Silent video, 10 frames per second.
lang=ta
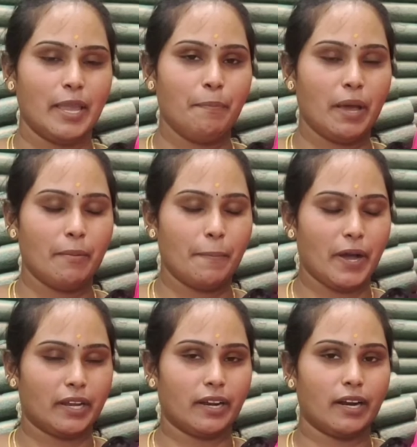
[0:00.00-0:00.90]
இப்போ நம்ம
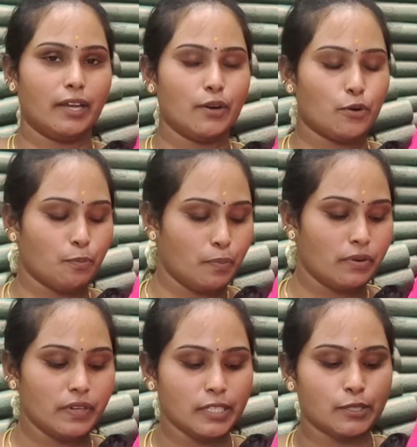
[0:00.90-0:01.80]
பார்க்குற கலர்
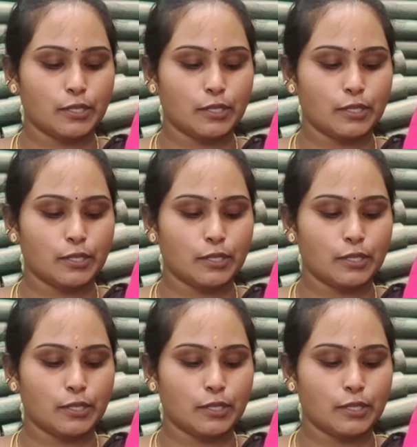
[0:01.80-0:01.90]
ரொம்பவே